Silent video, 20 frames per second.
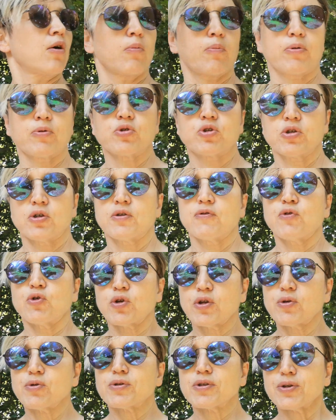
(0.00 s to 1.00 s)
э, получила
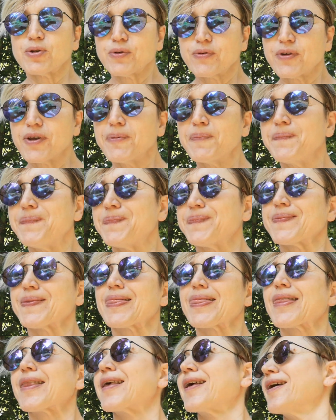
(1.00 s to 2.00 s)
твердые установки.
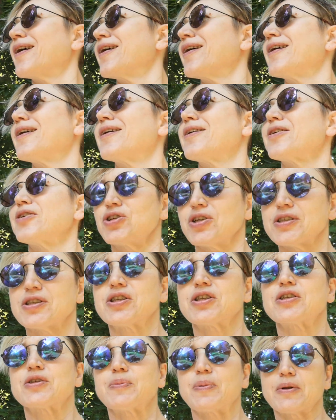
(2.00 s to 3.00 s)
Э,
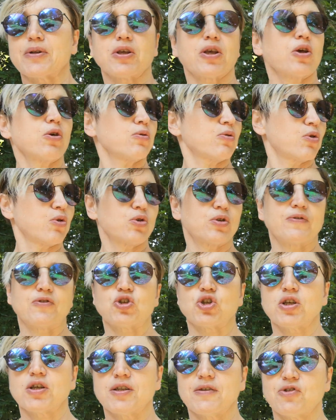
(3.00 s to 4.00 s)
сейчас их исполняю. То есть
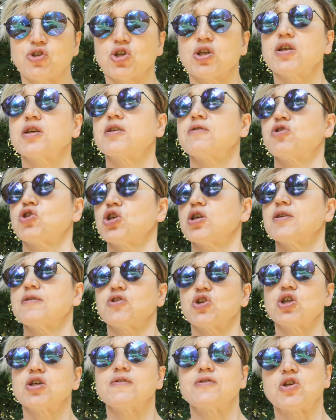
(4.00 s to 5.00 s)
движение, движение, движение,
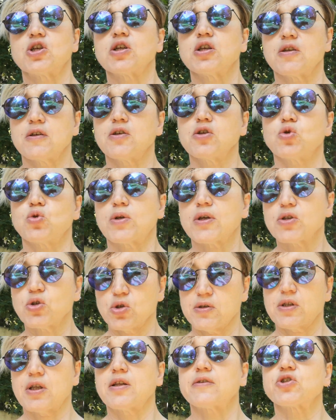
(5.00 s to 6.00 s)
движение, движение. движение. Сюда
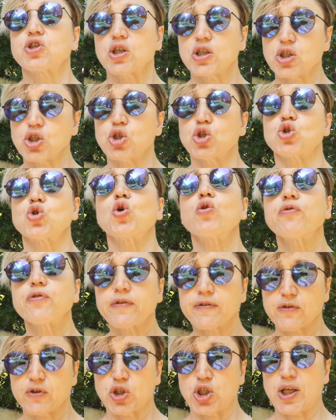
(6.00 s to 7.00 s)
сегодня стало 6 часов.
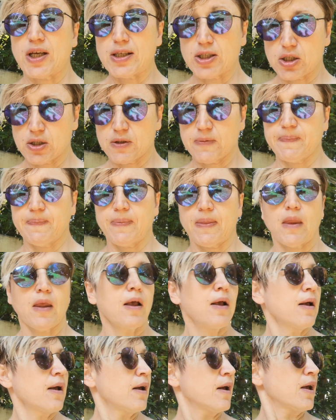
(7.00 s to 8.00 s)
6.
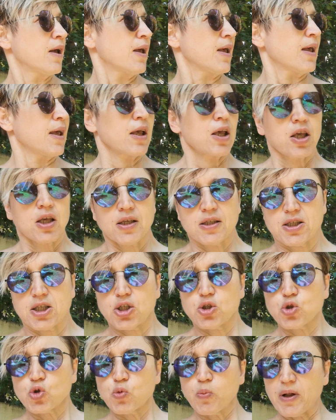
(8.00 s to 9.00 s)
И
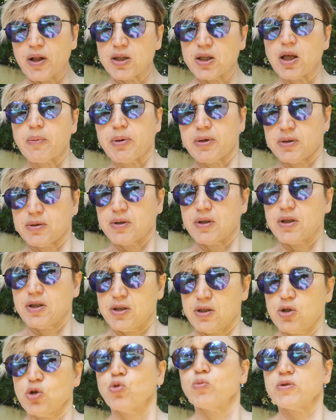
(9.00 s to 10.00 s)
сразу же упала на пол.
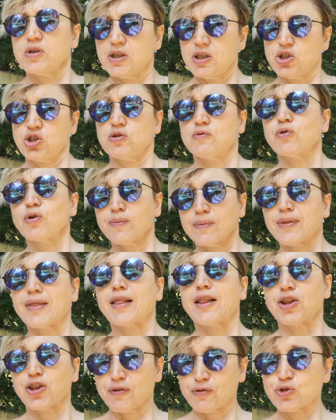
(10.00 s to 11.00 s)
Думаете, для чего?
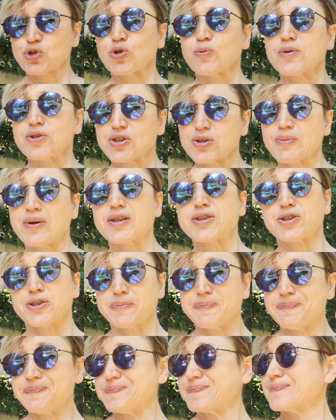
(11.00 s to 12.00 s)
Для того, чтобы
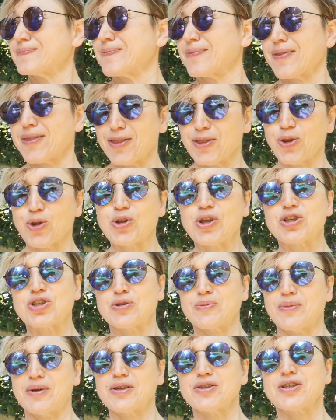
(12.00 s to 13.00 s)
отжиматься. Но не
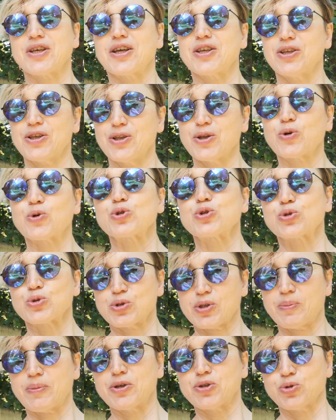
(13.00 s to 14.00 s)
отжималась, а делала
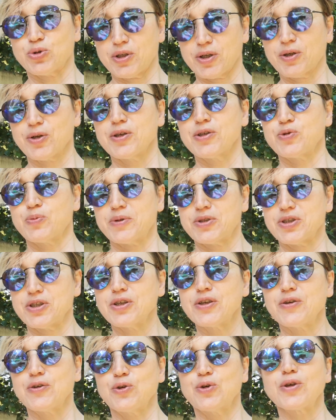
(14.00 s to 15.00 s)
кошечку-собачку. Такое есть
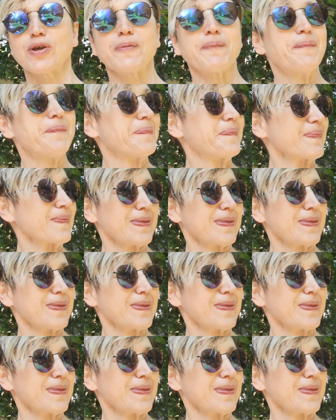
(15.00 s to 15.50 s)
упражнение йоги.